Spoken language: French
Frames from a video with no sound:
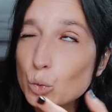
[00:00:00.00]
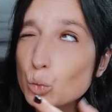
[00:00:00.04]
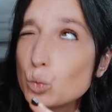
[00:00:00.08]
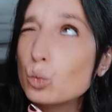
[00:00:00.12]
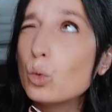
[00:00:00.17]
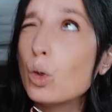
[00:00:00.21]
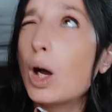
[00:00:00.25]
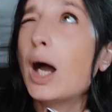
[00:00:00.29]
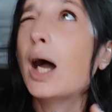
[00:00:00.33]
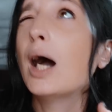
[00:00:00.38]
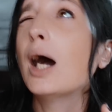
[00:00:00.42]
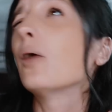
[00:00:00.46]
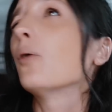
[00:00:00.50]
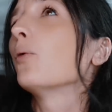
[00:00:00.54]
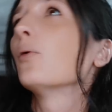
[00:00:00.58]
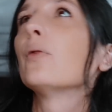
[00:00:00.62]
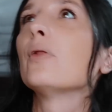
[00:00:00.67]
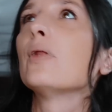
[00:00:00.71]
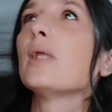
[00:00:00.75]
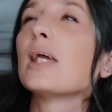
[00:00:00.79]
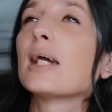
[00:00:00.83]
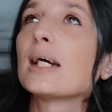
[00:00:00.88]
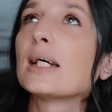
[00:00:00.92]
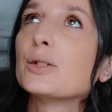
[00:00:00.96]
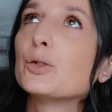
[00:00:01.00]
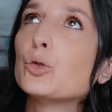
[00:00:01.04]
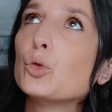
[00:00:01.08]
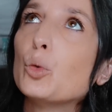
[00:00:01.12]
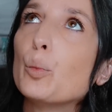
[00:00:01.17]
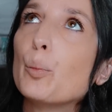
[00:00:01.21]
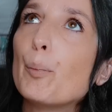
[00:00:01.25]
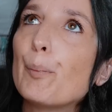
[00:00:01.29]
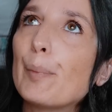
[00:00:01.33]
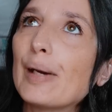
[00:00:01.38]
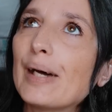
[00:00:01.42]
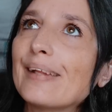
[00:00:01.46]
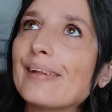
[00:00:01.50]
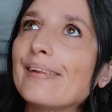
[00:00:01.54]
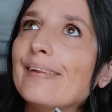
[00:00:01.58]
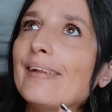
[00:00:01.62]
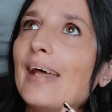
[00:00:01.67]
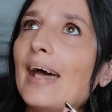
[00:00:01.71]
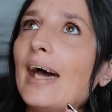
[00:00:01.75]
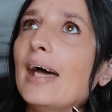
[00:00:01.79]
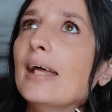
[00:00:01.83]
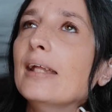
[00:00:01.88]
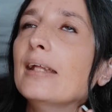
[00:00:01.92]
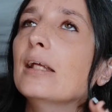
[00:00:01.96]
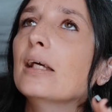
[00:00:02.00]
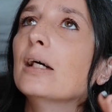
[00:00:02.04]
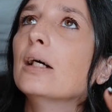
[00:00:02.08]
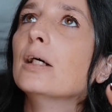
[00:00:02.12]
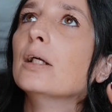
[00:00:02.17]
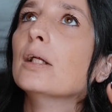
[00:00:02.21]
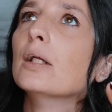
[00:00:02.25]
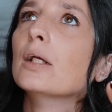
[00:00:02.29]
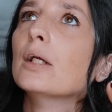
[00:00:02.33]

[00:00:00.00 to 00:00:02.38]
oies, il reste une pintade.